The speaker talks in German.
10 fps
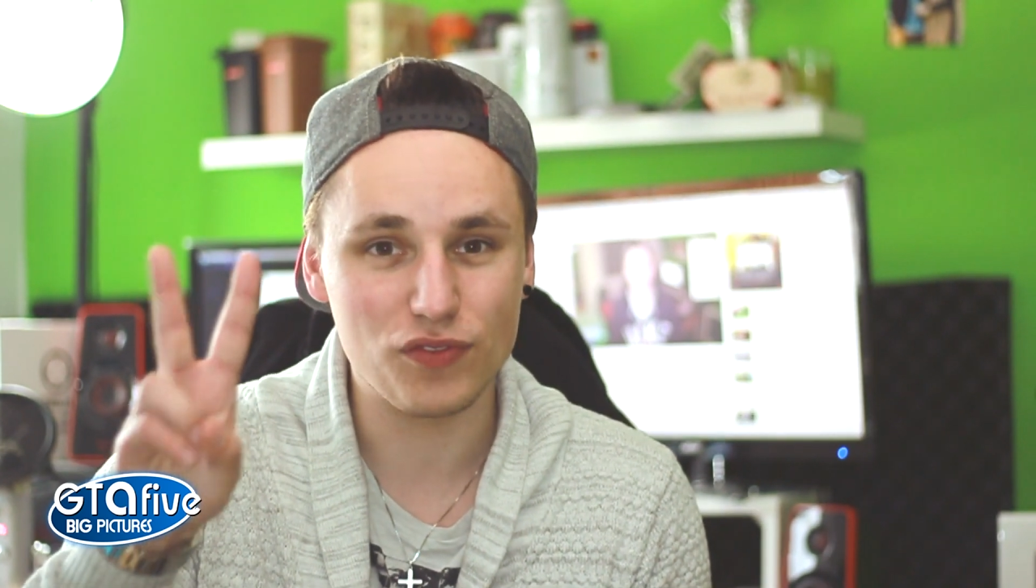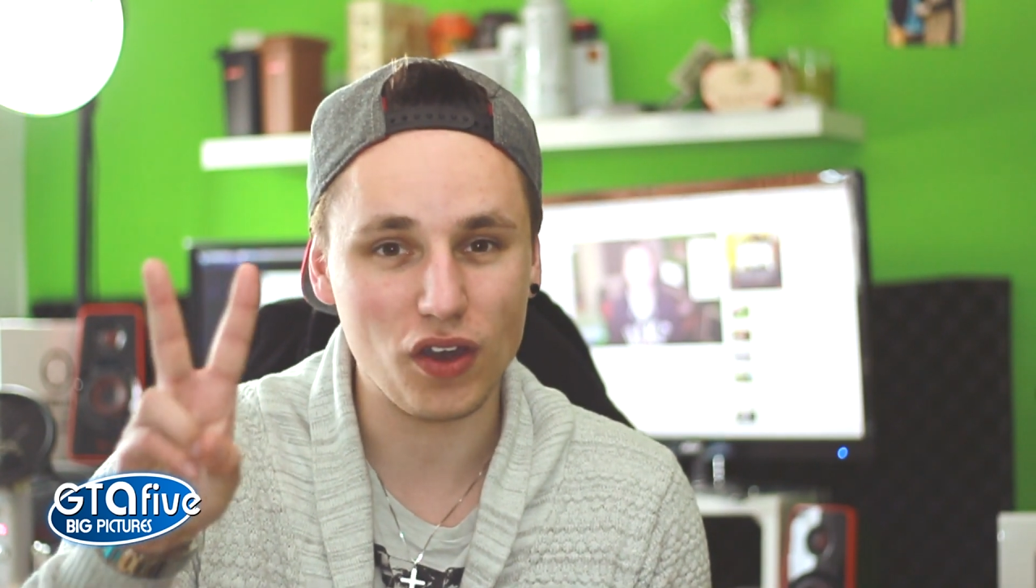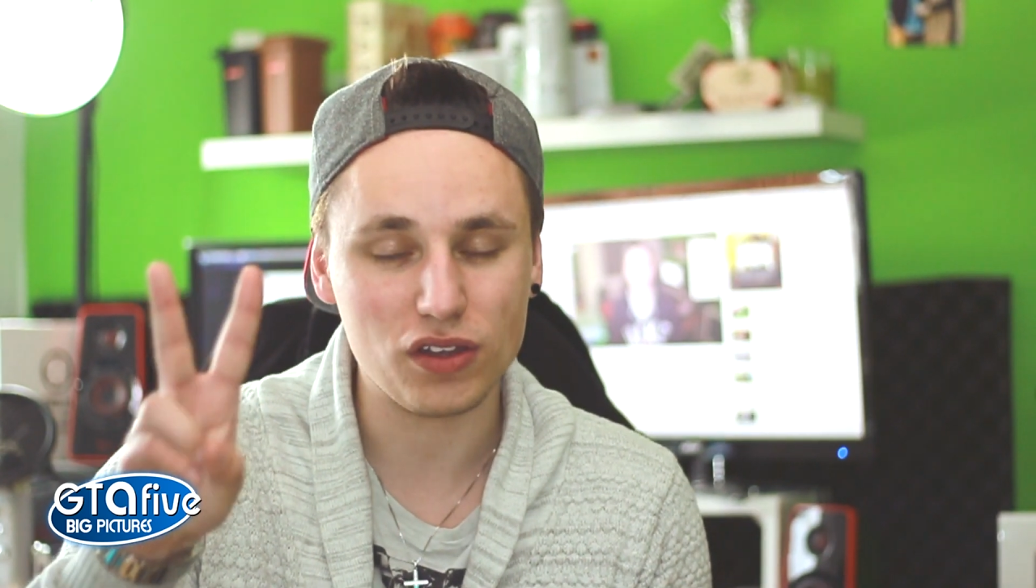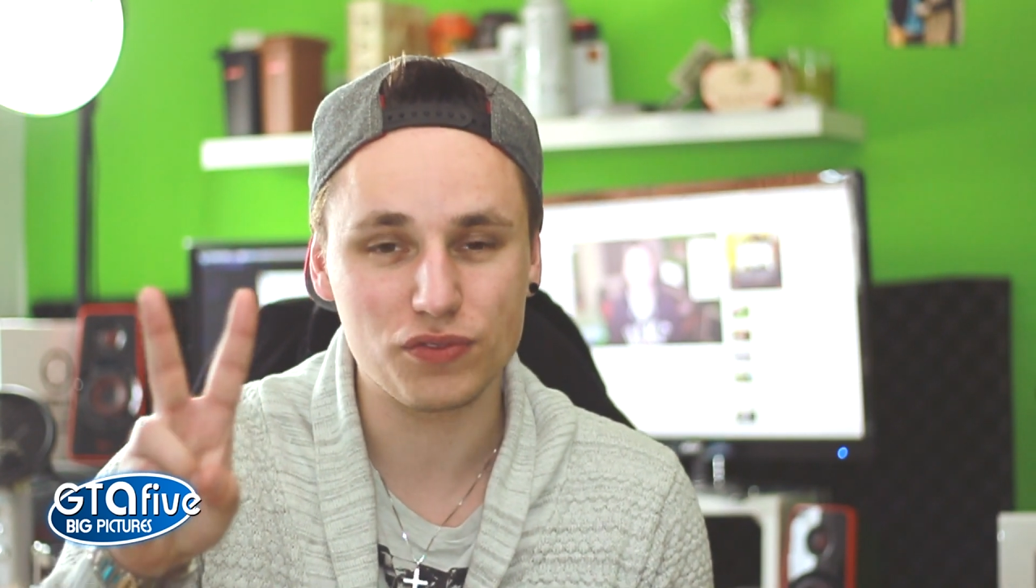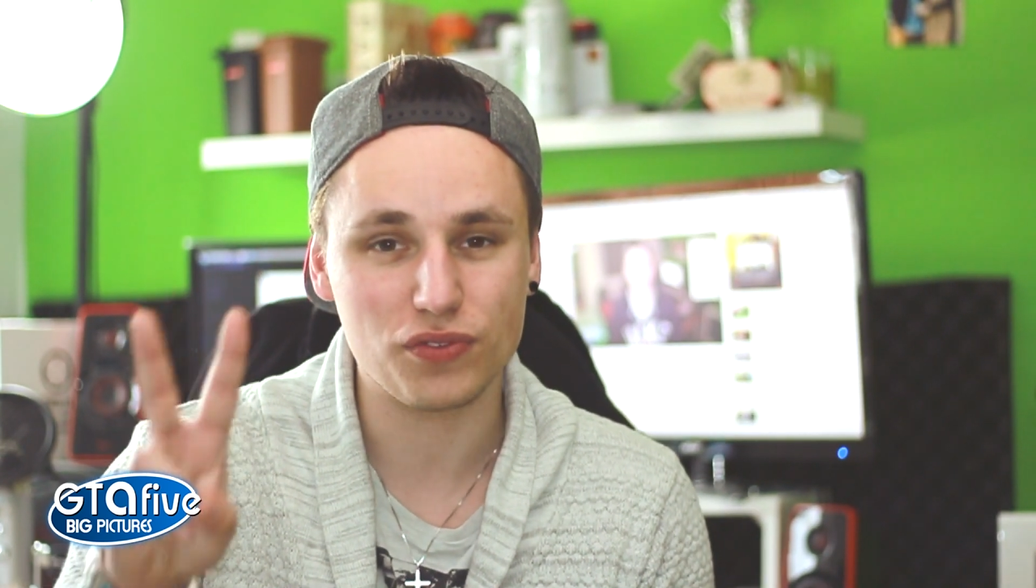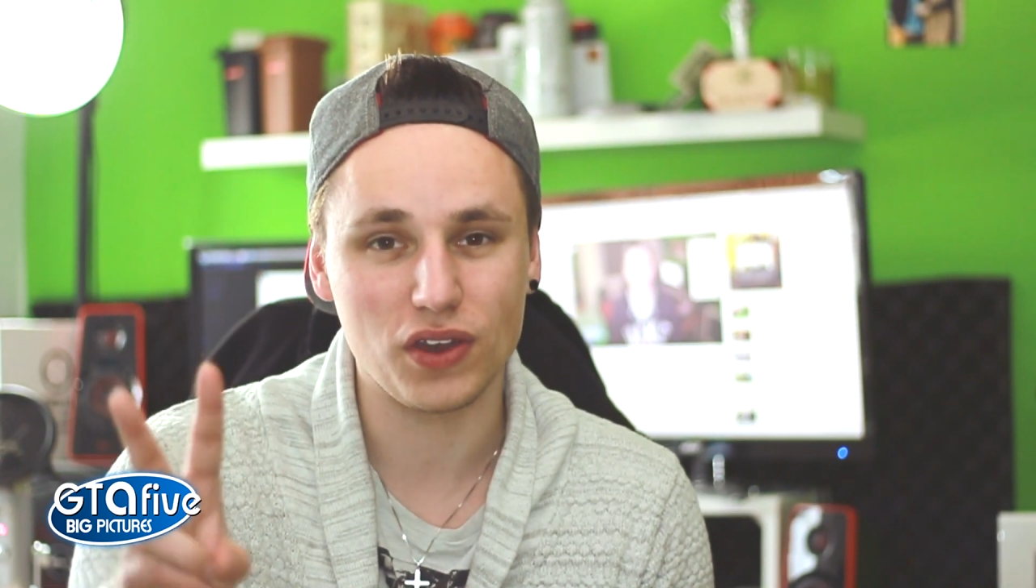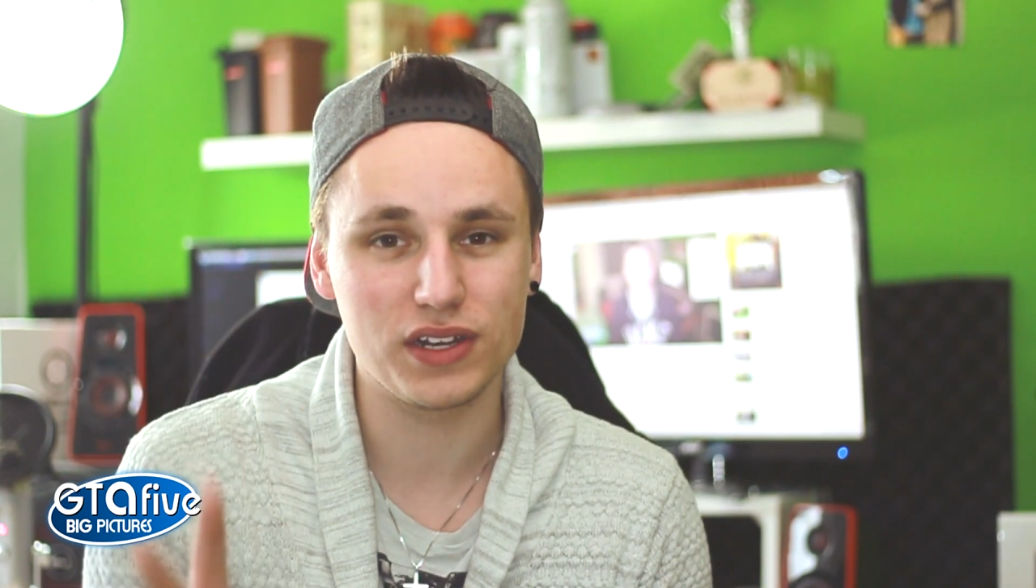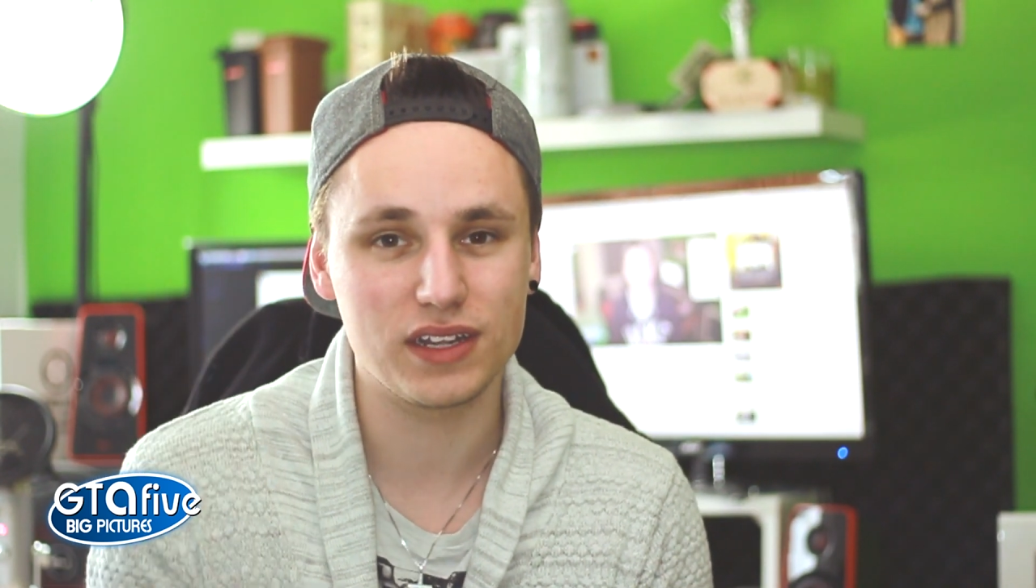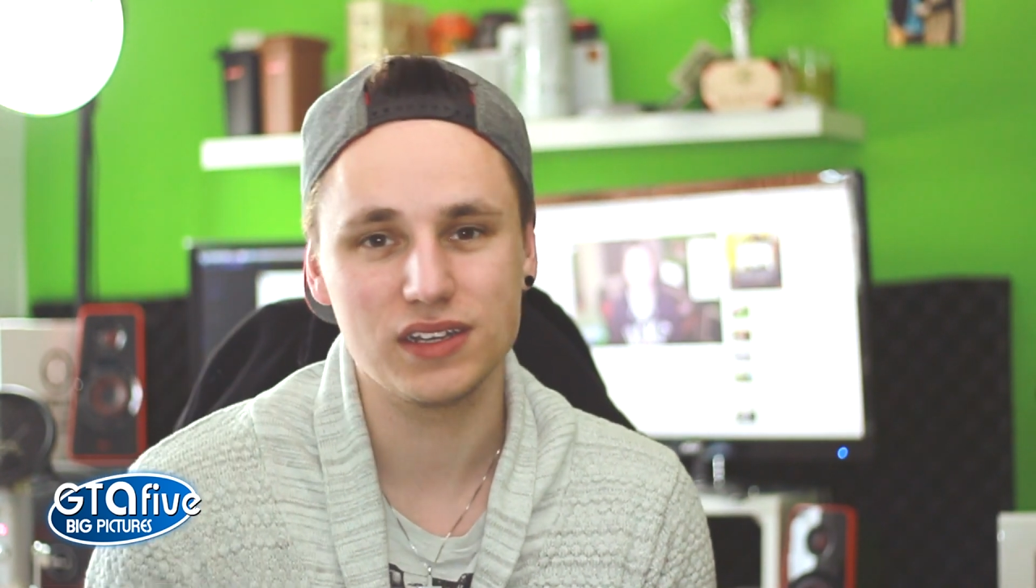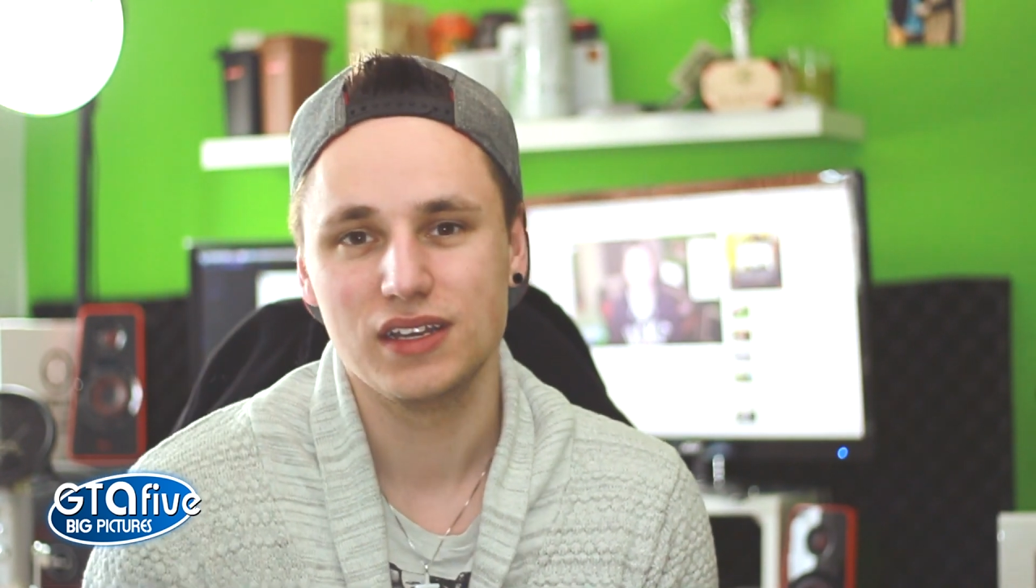Wochen,
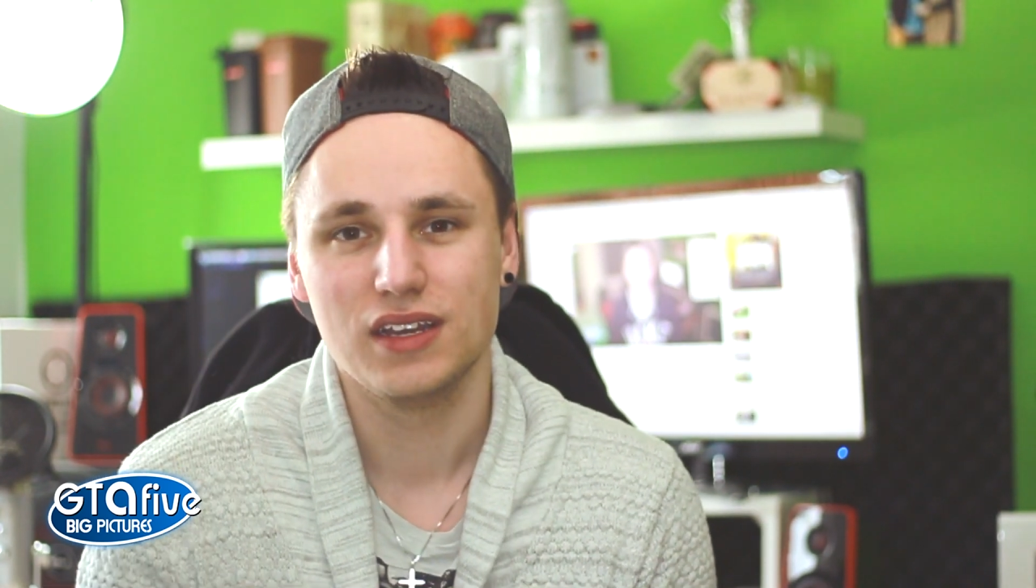Freunde.